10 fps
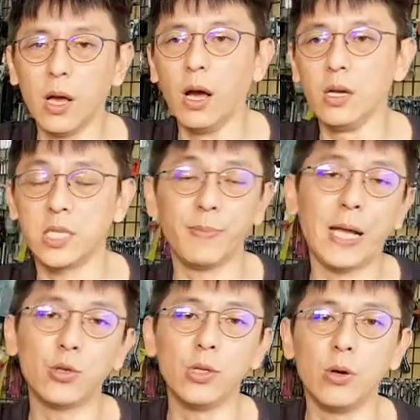呃，十八
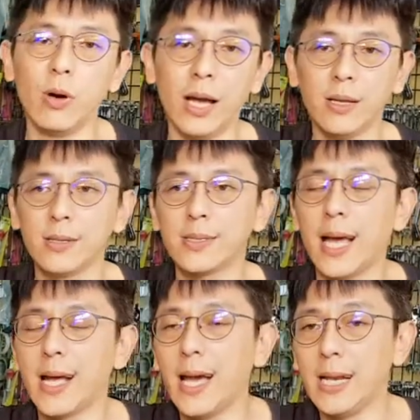寸的话，大
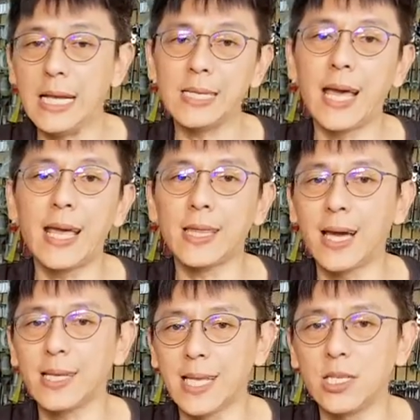概轮胎压大
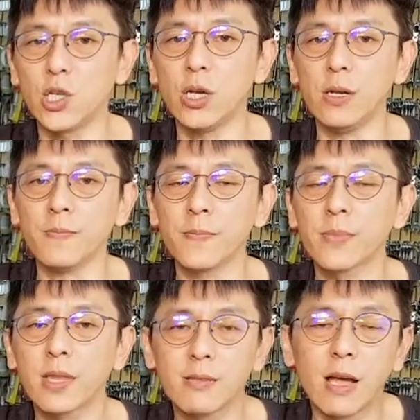概三十二
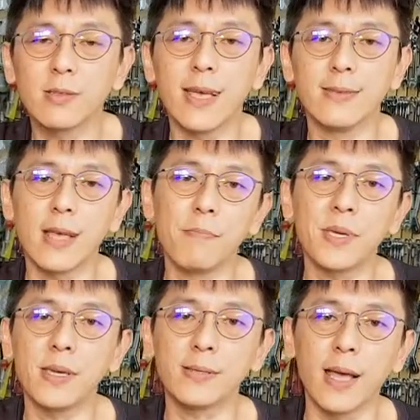到三十三
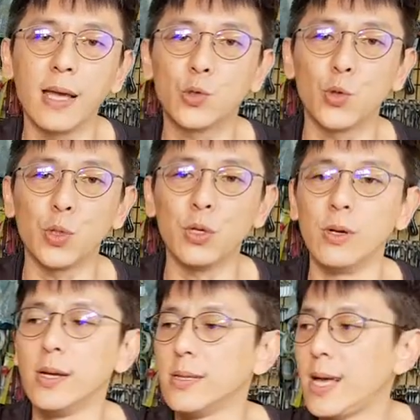psi 左右。
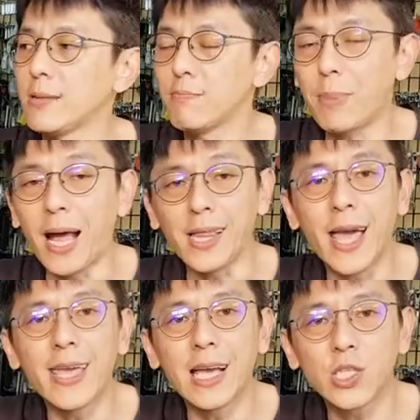那把胎
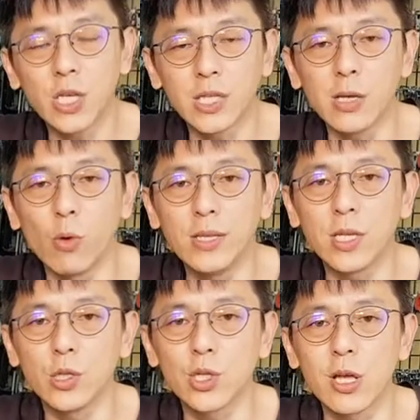压设定完
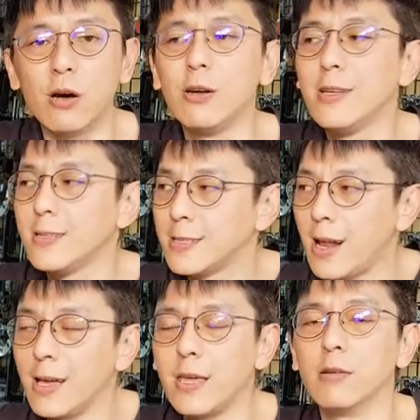成之后，再
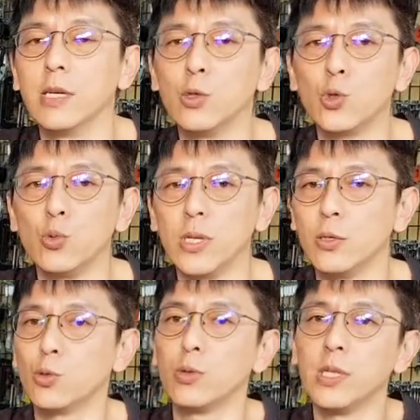来调整阻尼。
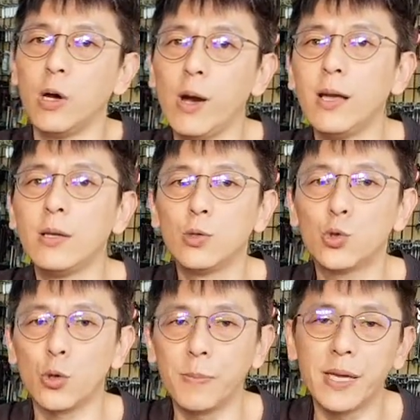阻尼的话，
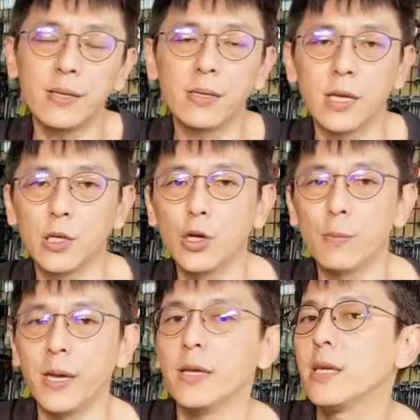左边跟右
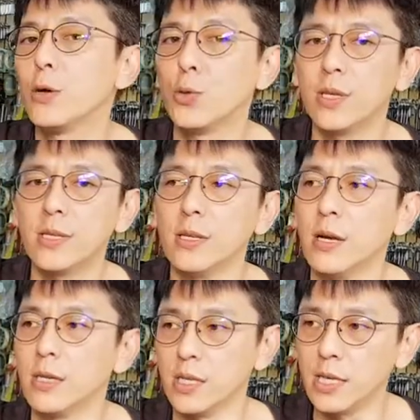边要对称哈，
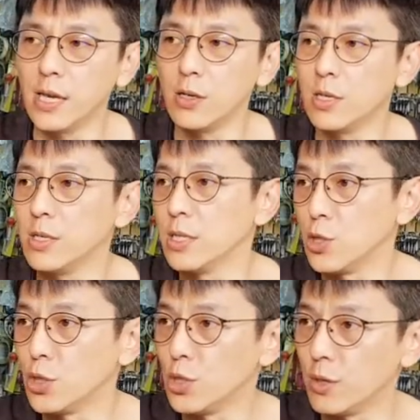一定要一
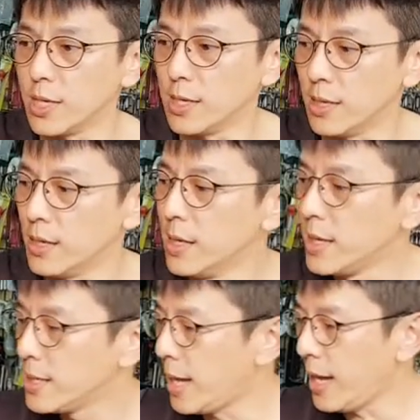致就可以了。
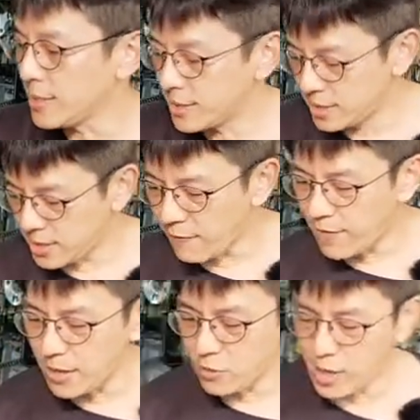那前
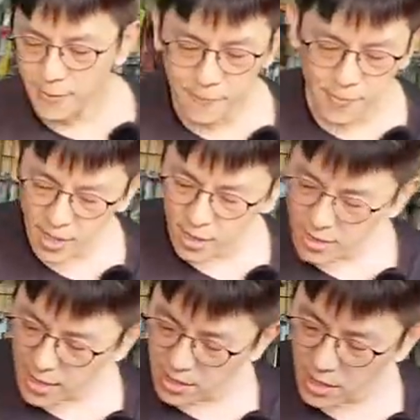方的话，
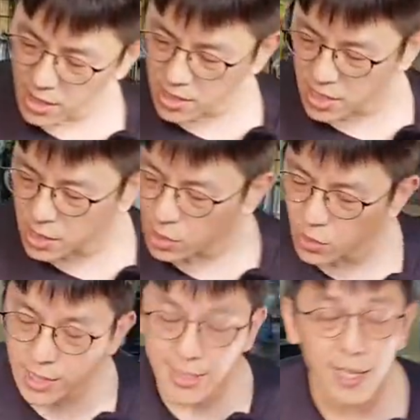像这个机构的
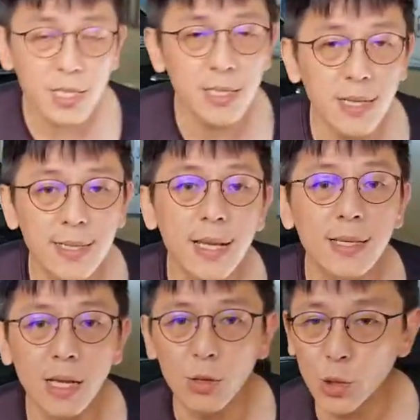话，才是一个介
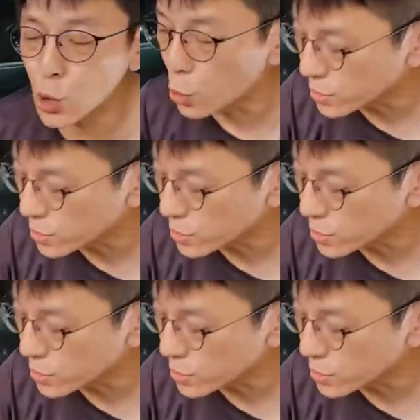绍的重